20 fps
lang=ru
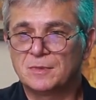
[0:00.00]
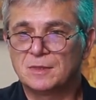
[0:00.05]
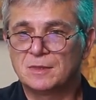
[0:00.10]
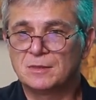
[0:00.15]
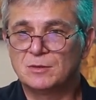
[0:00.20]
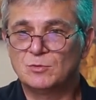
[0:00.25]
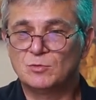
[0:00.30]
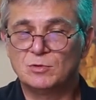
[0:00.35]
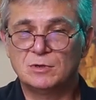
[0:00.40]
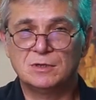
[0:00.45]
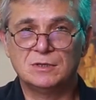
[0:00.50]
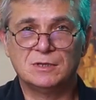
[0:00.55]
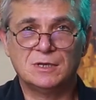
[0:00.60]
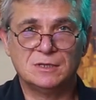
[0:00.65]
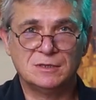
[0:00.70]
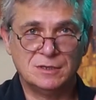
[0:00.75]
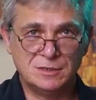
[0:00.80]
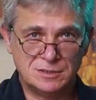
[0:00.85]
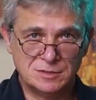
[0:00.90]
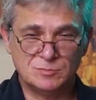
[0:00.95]
ну и
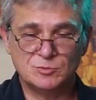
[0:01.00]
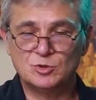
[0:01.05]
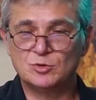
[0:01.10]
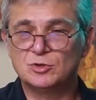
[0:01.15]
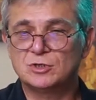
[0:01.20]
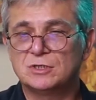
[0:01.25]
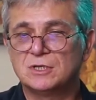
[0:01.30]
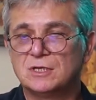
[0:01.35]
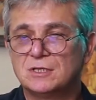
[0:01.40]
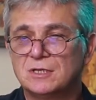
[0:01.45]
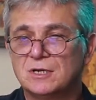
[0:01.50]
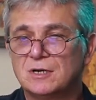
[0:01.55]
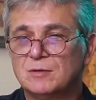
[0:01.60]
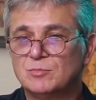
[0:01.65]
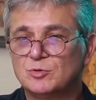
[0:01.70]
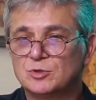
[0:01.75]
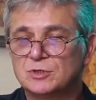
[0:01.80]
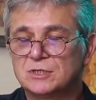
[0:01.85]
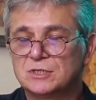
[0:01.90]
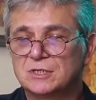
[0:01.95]
над этим тоже надо
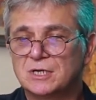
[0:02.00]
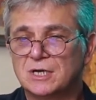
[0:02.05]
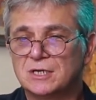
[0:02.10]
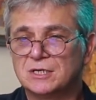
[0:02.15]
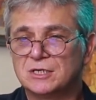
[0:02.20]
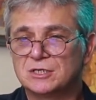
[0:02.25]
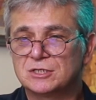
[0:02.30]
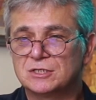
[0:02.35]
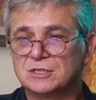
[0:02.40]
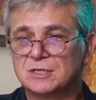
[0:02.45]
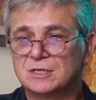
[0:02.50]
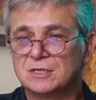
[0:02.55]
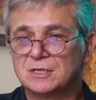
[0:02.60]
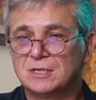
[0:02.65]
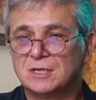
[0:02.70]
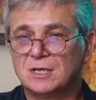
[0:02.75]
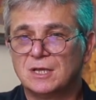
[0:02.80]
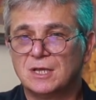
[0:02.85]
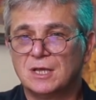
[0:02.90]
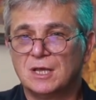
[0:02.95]
работать, конечно.
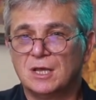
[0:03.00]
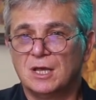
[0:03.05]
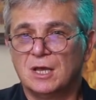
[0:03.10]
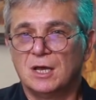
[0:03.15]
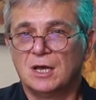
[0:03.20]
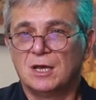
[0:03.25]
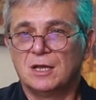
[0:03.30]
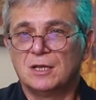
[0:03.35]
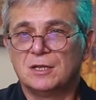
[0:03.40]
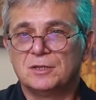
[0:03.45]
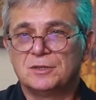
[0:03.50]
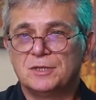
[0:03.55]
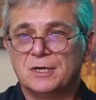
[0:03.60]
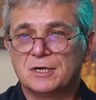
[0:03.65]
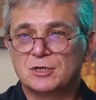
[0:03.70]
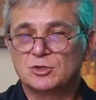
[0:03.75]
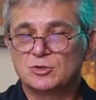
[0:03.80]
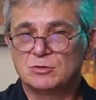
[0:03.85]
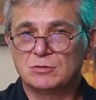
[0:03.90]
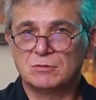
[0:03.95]

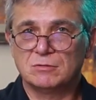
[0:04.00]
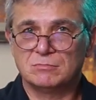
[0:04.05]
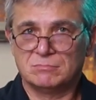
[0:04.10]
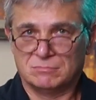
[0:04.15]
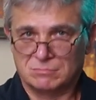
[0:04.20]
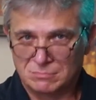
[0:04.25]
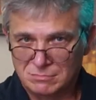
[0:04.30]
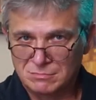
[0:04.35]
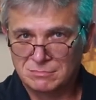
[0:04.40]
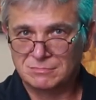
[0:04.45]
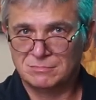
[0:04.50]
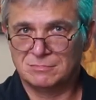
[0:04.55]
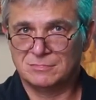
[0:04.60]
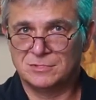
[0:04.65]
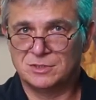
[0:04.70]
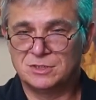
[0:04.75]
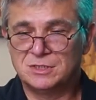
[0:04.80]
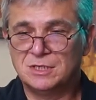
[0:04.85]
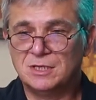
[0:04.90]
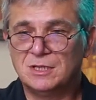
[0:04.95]
Так что
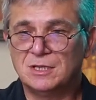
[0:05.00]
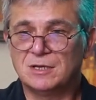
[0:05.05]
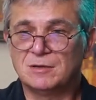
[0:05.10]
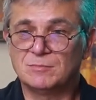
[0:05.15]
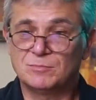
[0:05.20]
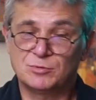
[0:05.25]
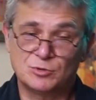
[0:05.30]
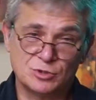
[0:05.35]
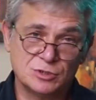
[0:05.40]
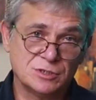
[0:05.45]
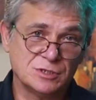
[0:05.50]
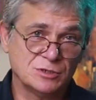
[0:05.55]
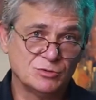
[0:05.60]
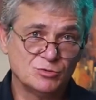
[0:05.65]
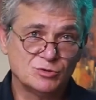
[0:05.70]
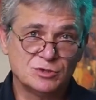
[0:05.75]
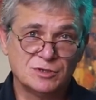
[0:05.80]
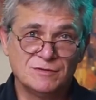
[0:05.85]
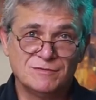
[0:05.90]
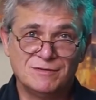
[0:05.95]
сделаем, просто
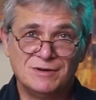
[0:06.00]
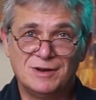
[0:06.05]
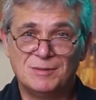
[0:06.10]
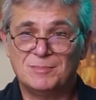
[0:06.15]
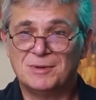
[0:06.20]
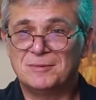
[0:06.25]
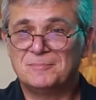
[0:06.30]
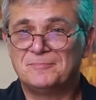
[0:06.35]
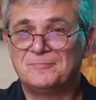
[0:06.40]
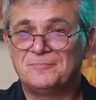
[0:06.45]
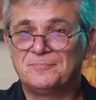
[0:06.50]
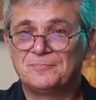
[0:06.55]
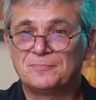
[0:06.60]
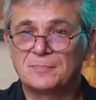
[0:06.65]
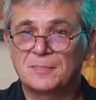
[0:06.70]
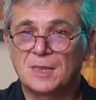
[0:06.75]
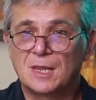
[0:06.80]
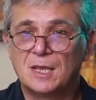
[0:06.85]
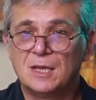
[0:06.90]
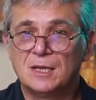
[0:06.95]
нужно время.
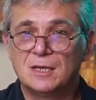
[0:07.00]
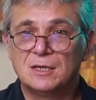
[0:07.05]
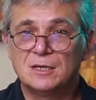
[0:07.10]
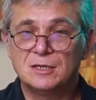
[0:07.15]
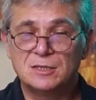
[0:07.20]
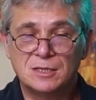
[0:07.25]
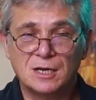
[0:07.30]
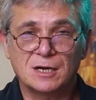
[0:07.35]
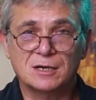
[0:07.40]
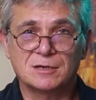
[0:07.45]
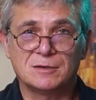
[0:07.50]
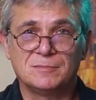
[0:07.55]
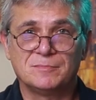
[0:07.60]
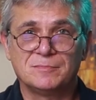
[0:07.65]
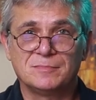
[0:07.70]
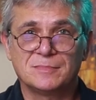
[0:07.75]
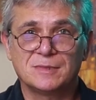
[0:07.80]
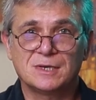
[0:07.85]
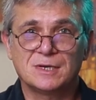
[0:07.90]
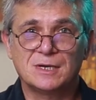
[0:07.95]
Итак,
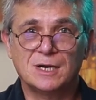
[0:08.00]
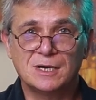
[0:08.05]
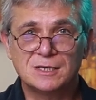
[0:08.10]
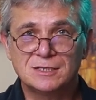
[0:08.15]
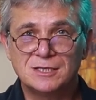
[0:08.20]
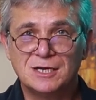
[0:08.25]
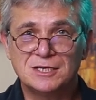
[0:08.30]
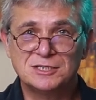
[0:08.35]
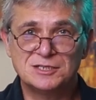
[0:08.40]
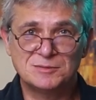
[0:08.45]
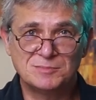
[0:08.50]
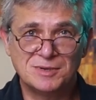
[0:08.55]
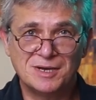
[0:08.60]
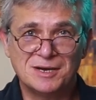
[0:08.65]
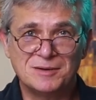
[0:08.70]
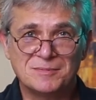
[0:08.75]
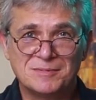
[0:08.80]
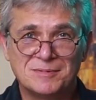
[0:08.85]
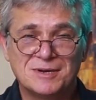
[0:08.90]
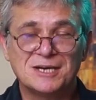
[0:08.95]
когда
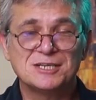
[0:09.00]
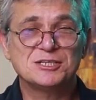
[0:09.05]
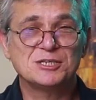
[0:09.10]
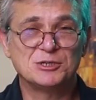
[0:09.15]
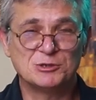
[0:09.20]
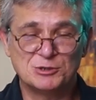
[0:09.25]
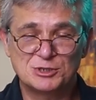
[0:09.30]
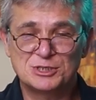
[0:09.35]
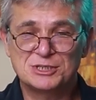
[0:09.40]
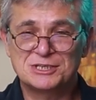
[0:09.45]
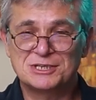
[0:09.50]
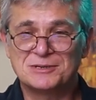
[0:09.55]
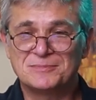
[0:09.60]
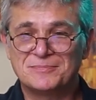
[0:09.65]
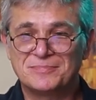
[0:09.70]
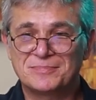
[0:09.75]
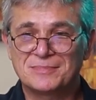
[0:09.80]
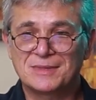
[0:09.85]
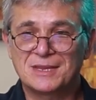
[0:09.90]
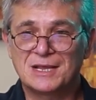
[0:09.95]
тебя коснется
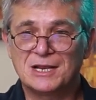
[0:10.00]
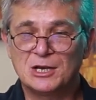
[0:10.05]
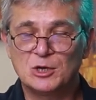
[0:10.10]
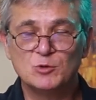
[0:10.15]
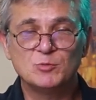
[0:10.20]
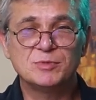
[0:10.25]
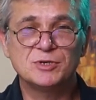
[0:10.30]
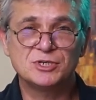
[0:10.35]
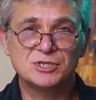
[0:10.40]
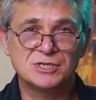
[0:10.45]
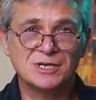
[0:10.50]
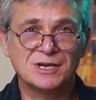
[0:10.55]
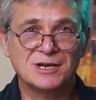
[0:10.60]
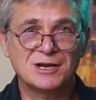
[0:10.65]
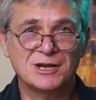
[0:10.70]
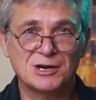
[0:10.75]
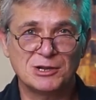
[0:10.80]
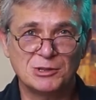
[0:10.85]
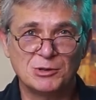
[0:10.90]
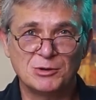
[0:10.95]
любящее
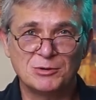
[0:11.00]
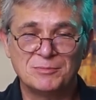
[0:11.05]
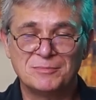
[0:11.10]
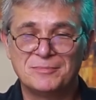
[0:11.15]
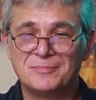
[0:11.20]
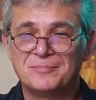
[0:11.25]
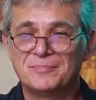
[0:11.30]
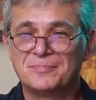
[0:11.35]
крыло,